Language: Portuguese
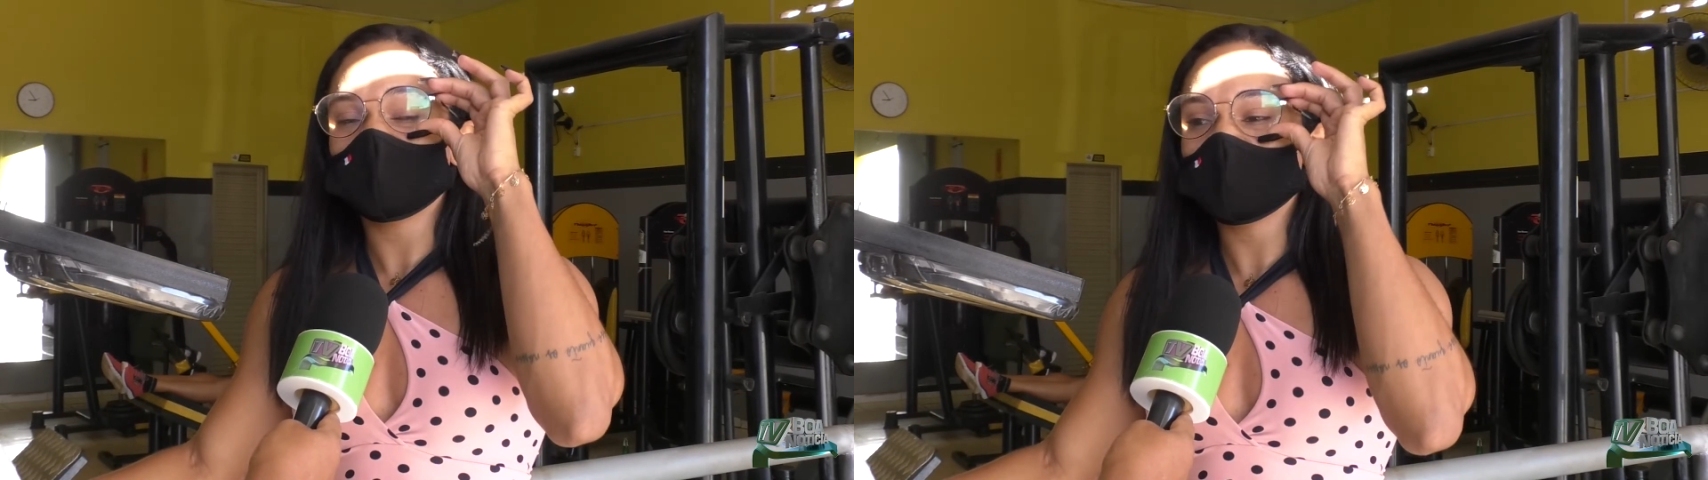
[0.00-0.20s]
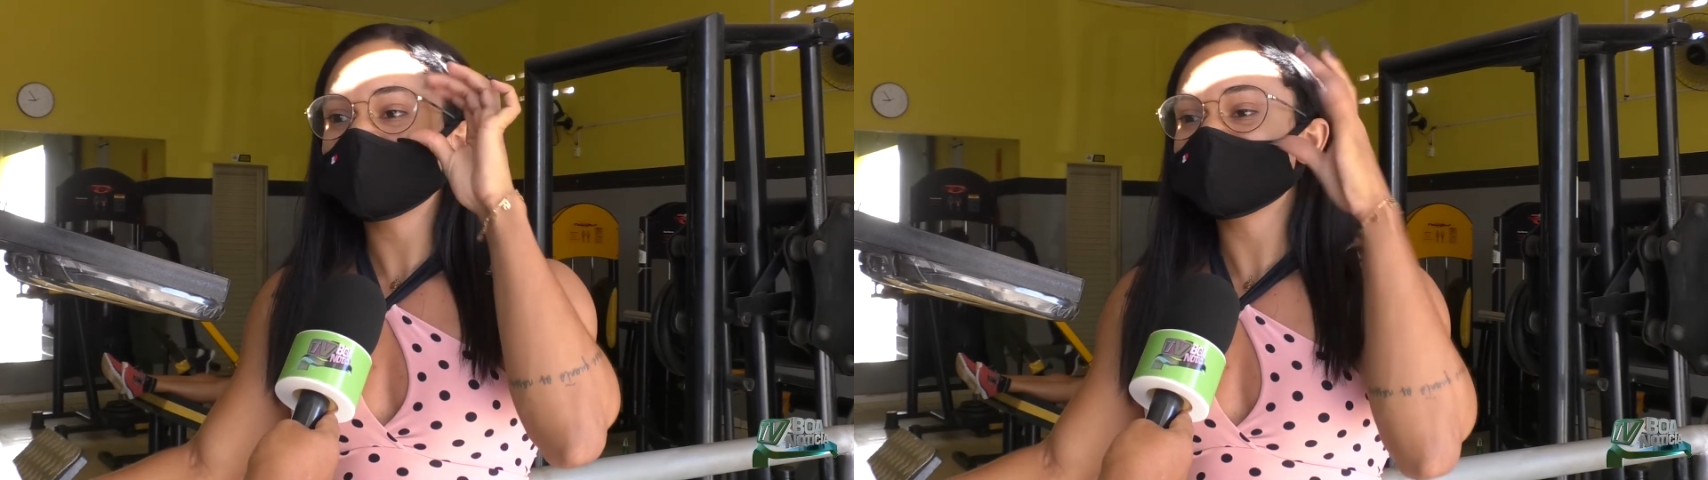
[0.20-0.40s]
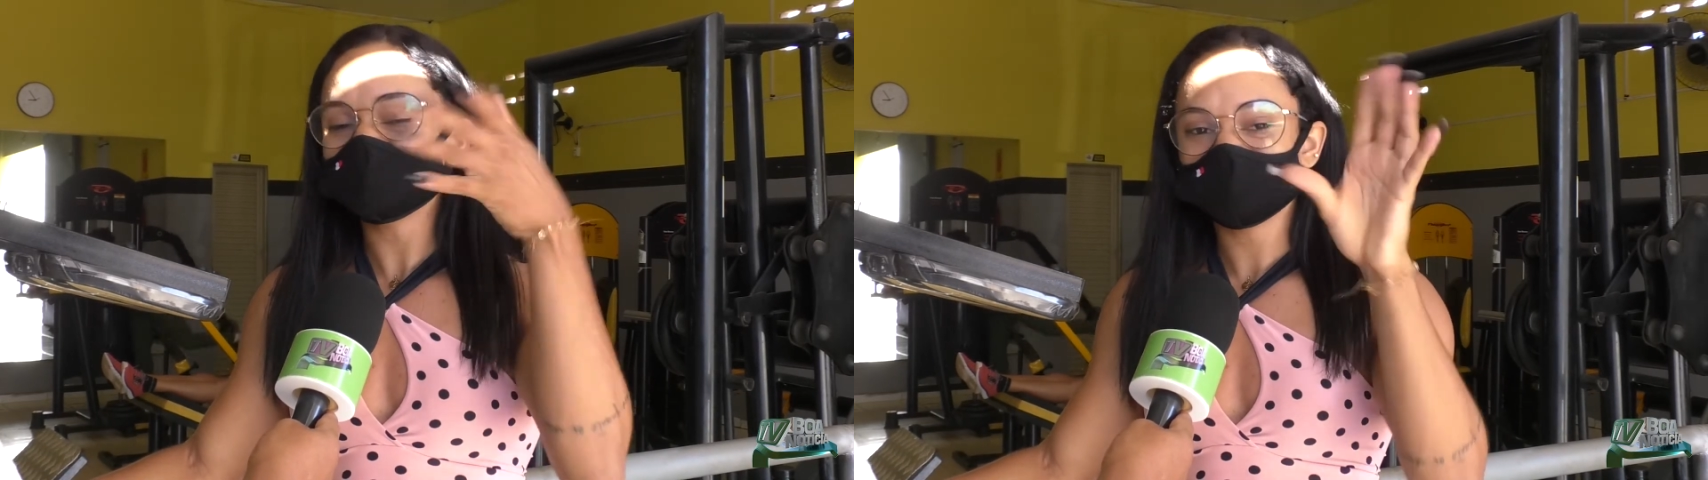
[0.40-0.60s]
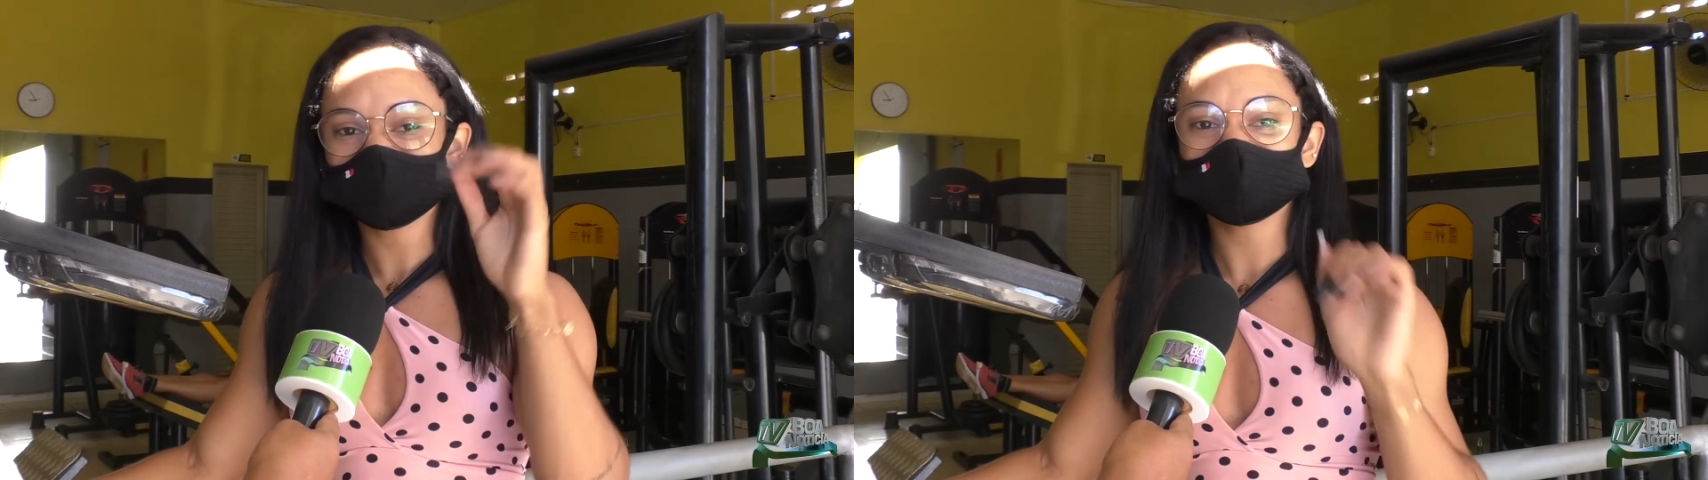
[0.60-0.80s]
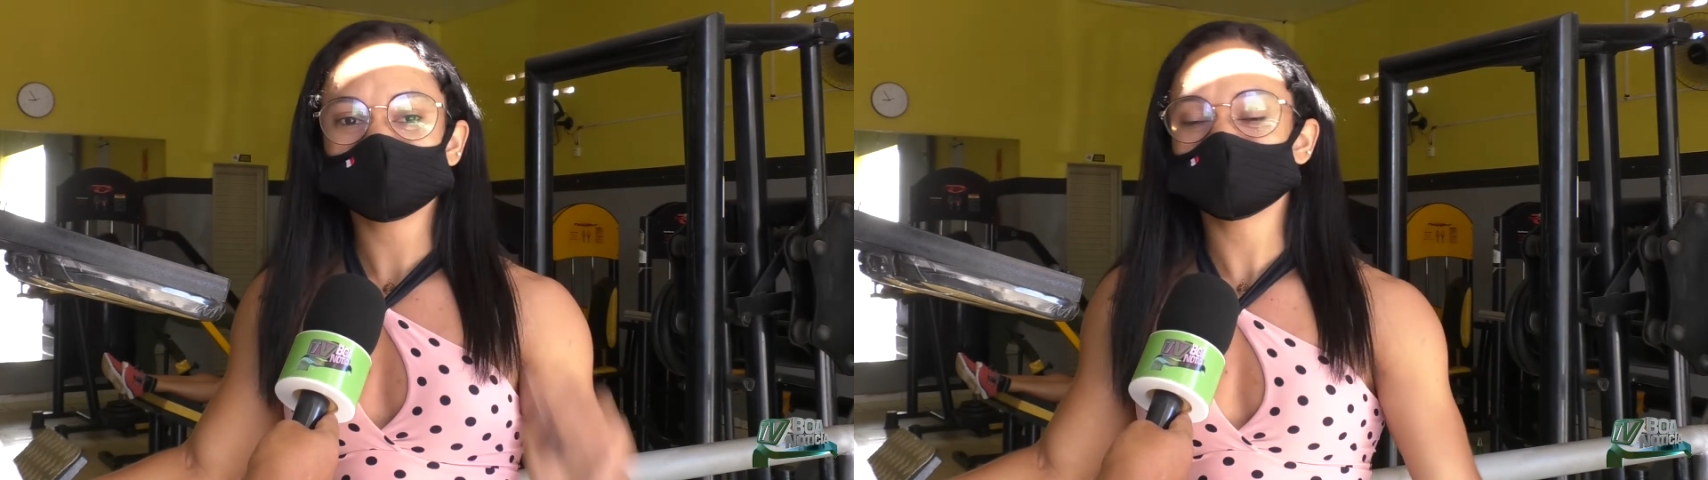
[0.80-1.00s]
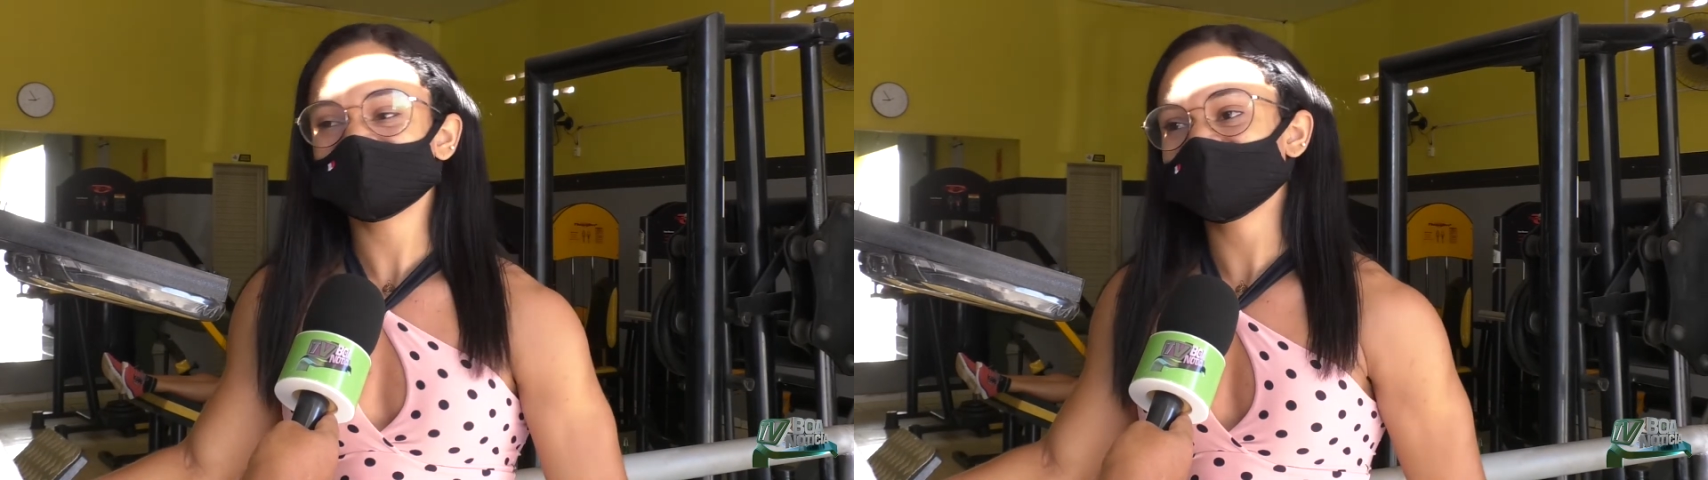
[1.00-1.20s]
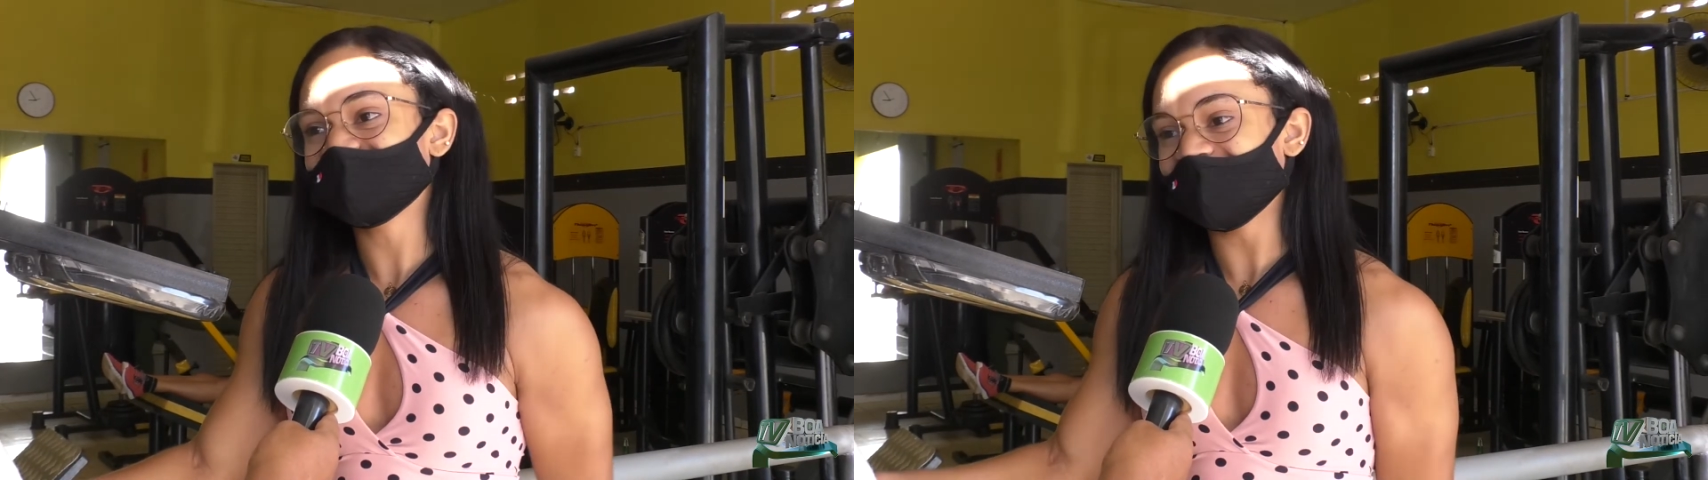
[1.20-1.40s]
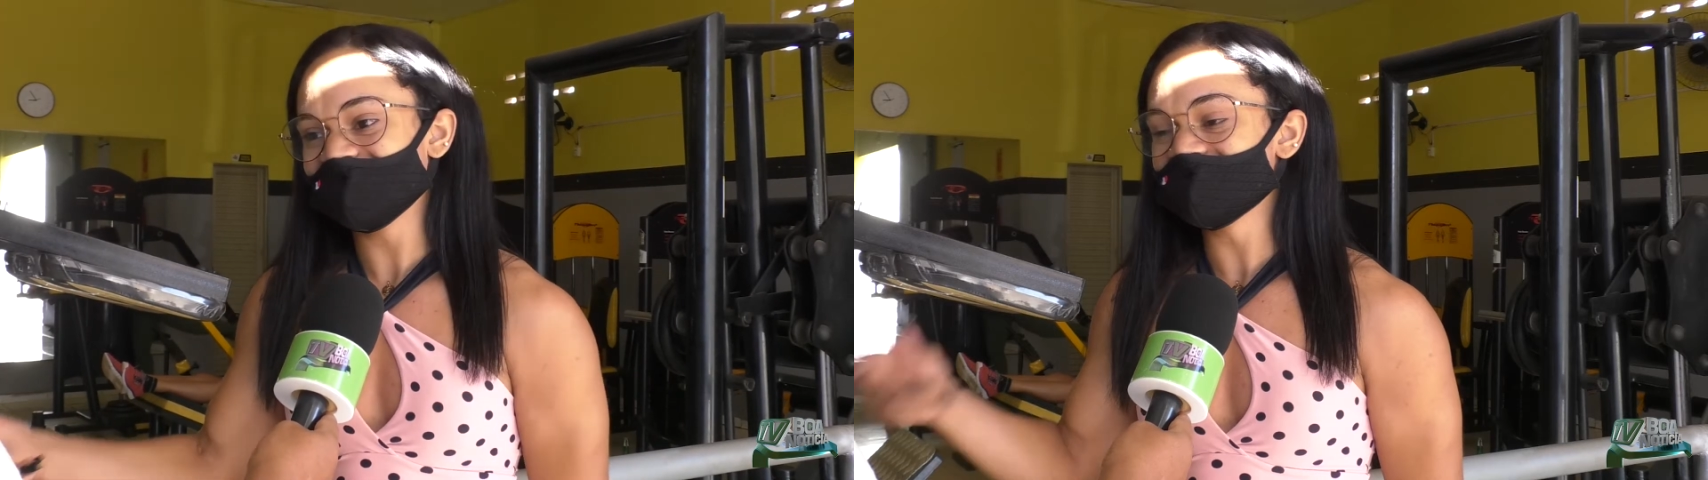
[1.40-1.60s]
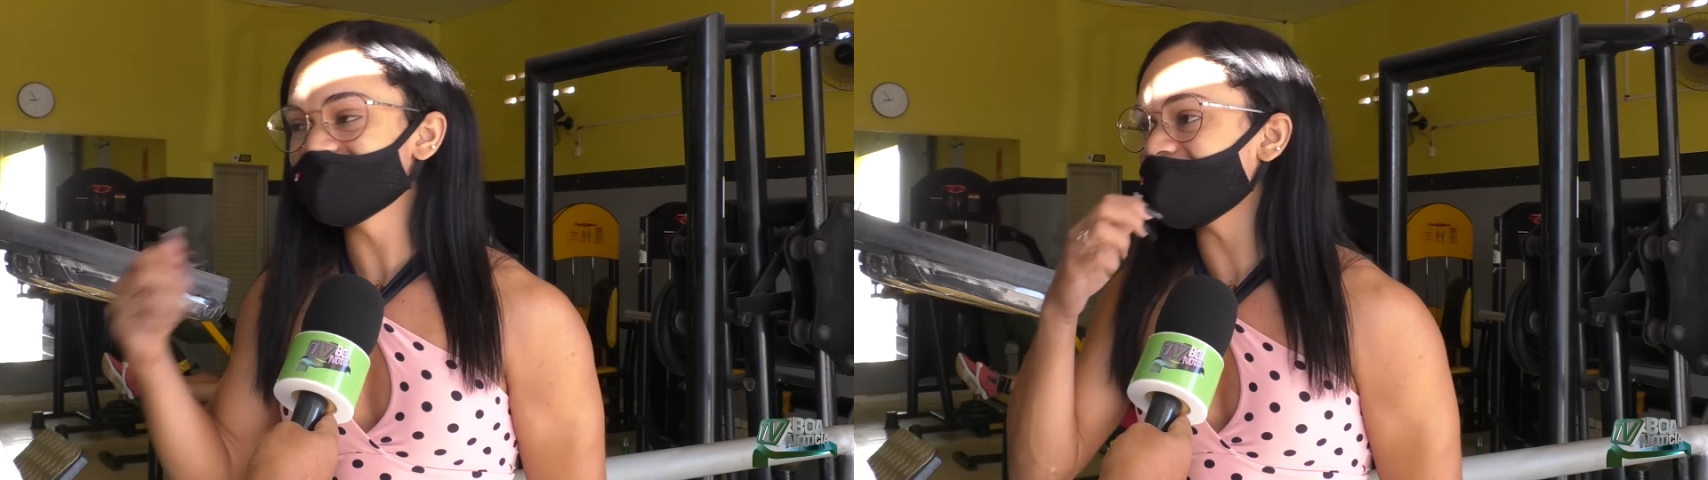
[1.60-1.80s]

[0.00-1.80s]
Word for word: e tá dando